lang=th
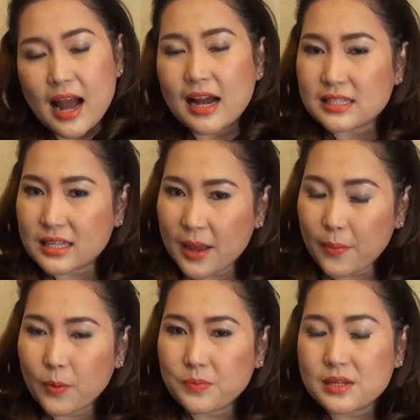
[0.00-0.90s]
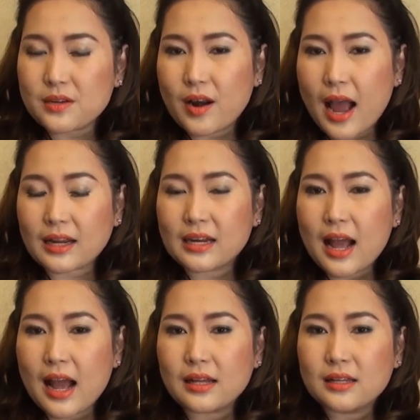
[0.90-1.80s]
อาจจะได้พบเจอรัก
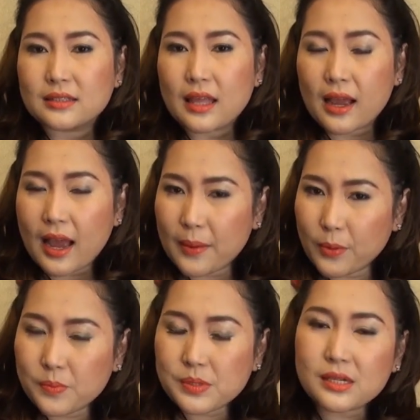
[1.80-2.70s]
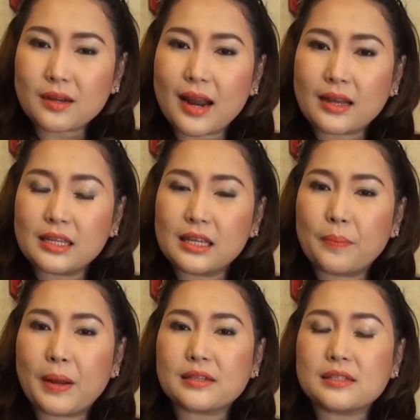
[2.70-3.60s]
นะคะ แต่การพบเจอครั้งนี้
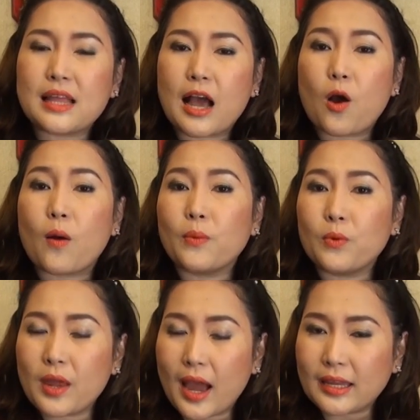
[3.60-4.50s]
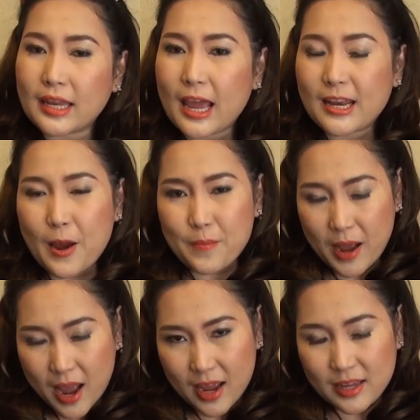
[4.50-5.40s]
เป็นลักษณะของผู้ใหญ่แนะ
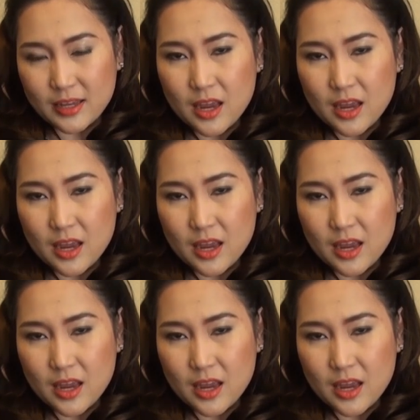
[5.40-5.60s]
นำให้